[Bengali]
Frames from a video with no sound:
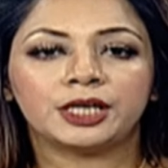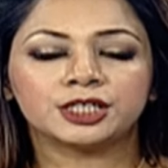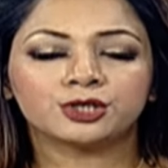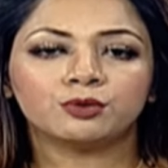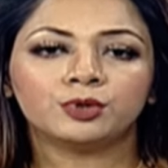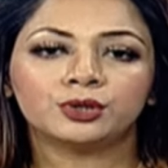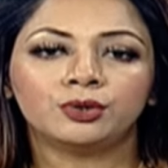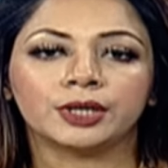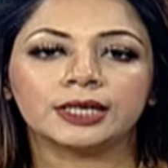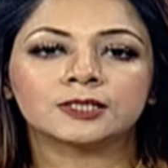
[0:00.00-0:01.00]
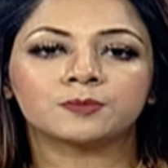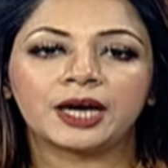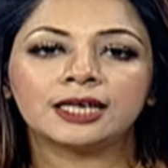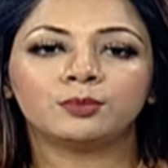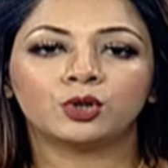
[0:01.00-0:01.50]
বেশি সময় ধরে
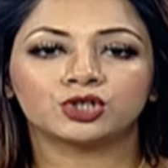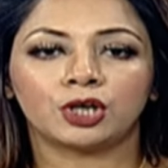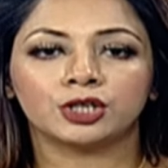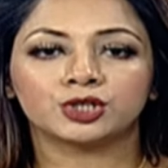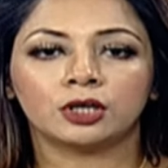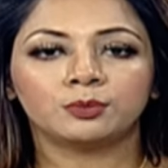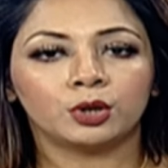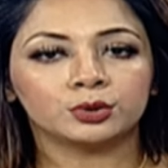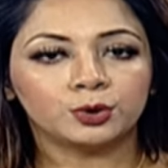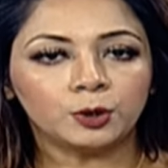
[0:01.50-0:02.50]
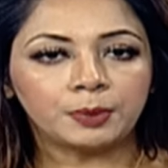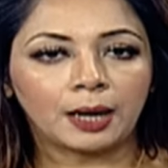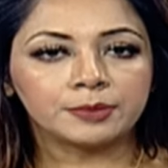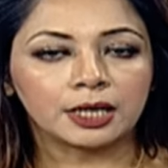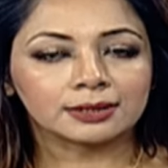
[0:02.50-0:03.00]
স্পিড বোট চলাচল বন্ধ
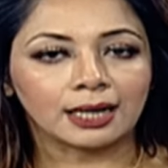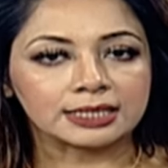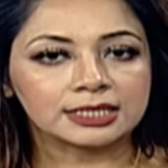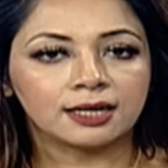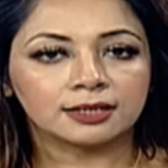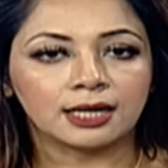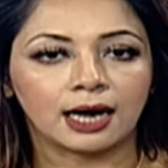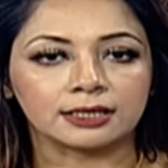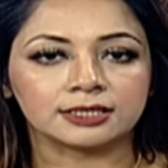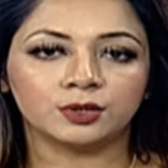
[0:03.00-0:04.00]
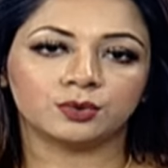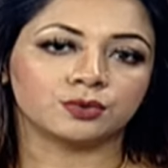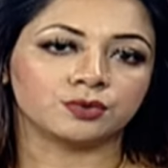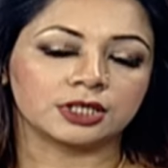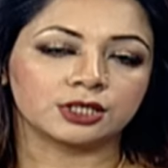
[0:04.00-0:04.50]
পাবনার কাজিরহাট আরিচা
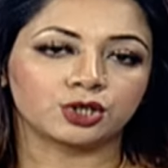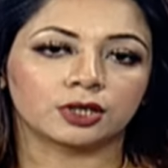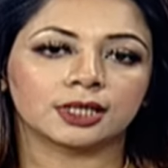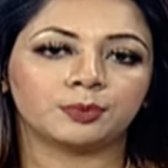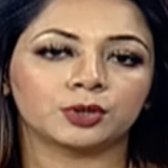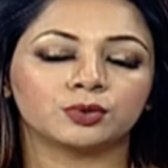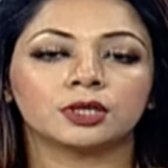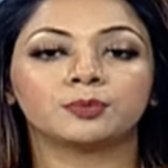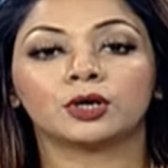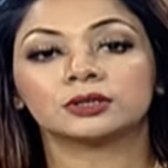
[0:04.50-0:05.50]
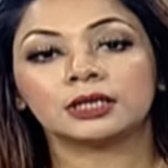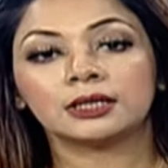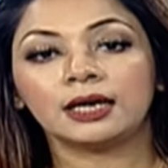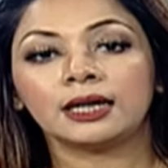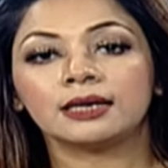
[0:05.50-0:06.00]
নৌরুটে সরকার পতনের পর
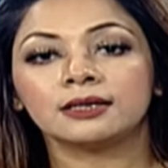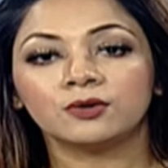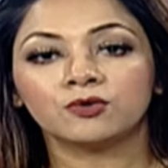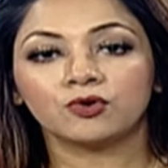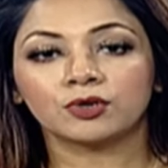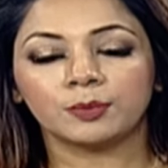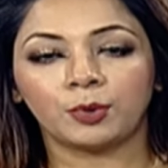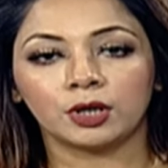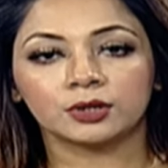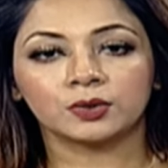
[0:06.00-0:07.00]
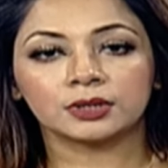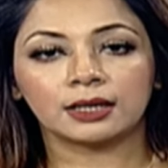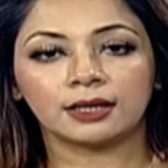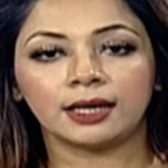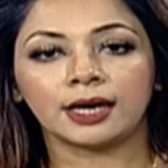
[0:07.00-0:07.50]
থেকে এর নিয়ন্ত্রকরা পলাতক
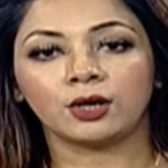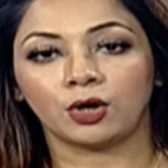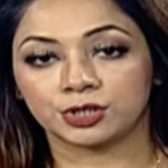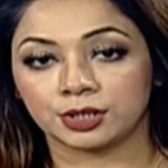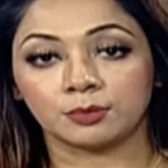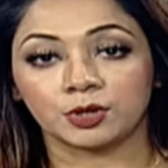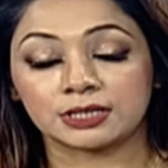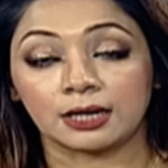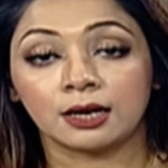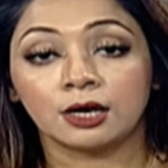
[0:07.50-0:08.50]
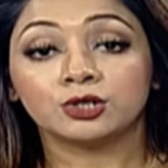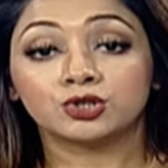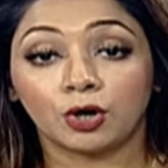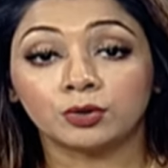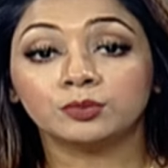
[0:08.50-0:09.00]
থাকায় এই অচলাবস্থা
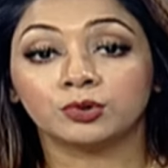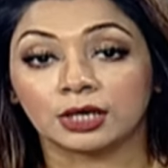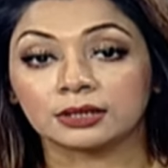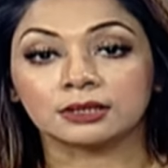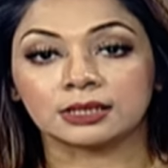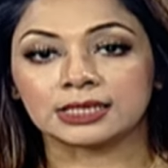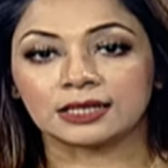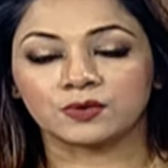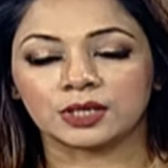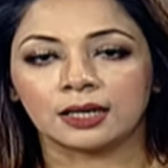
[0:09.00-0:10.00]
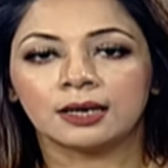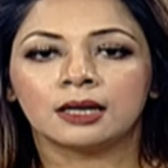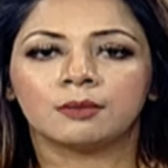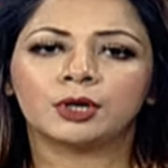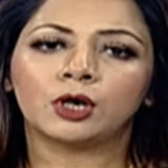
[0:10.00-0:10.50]
চরম ভোগান্তিতে যাত্রীরা
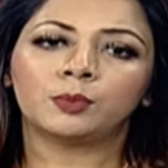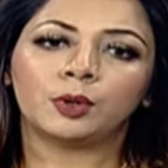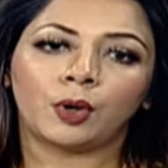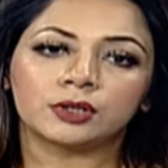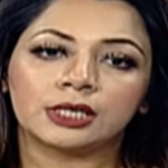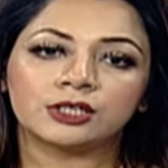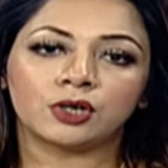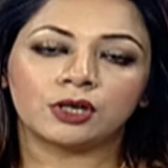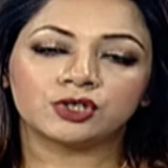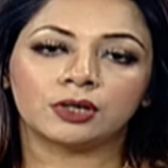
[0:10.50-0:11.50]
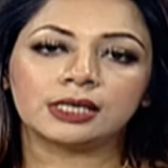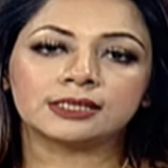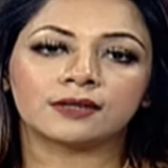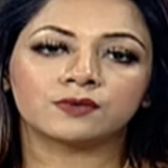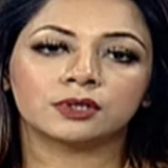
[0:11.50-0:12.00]
বিকল্প পথে চলাচলে
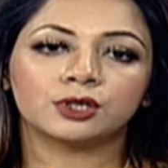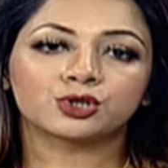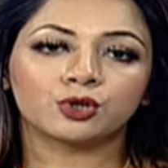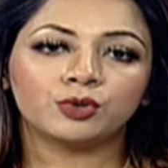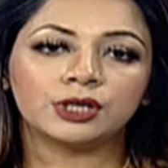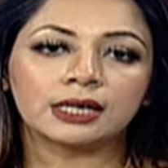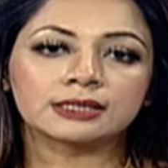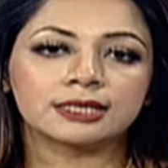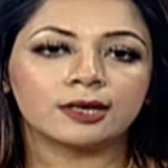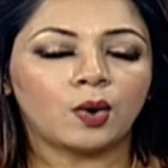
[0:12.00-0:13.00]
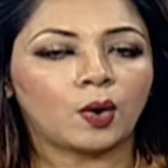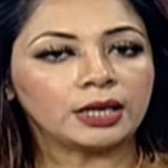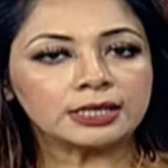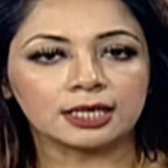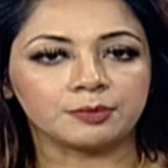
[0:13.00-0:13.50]
যাত্রীদের সময় লাগছে
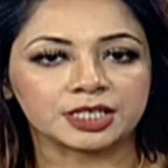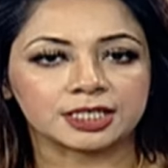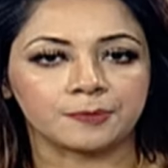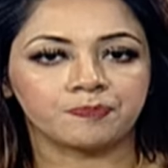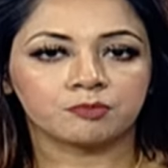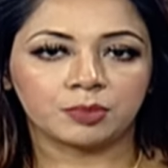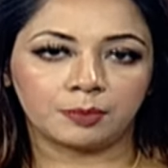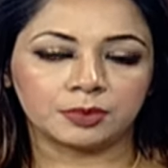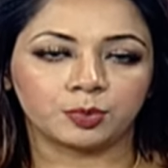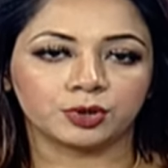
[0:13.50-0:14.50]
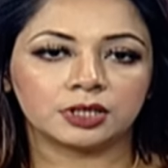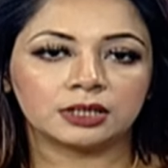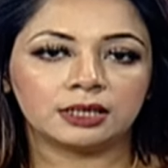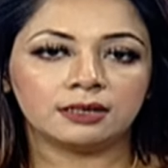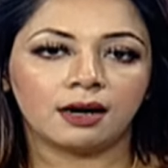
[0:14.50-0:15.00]
অনেকটাই বেশি পাবনার
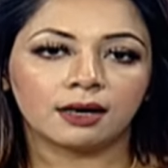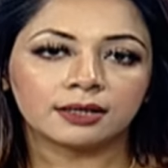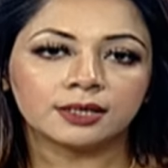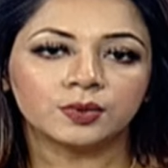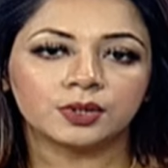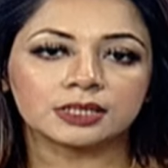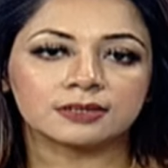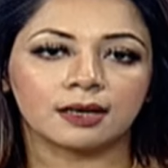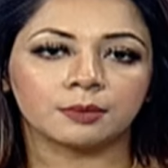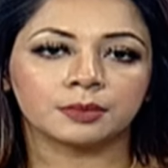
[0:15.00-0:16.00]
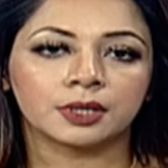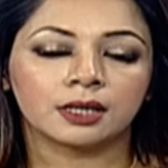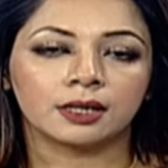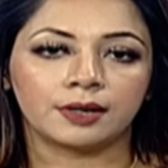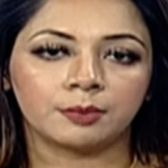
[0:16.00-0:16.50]
প্রতিনিধি আখিনুর ইসলাম
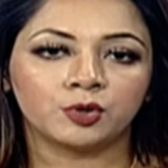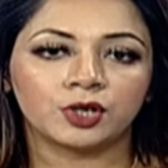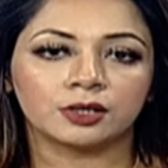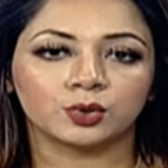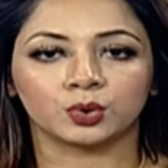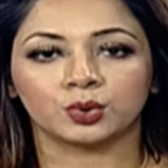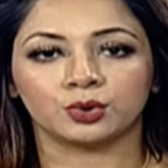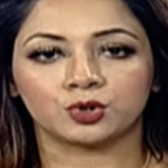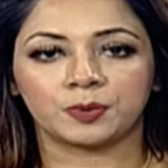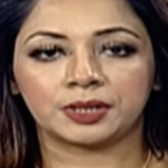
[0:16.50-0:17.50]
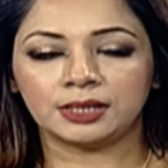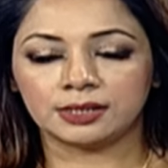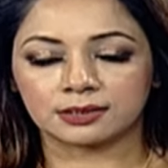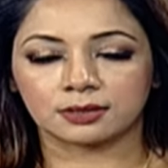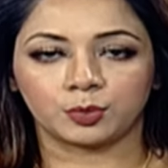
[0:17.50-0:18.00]
রেমনের তথ্য ছবিতে
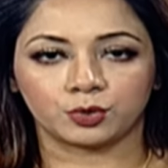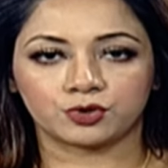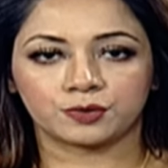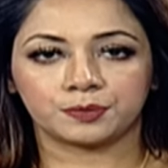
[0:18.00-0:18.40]
ডেস্ক রিপোর্ট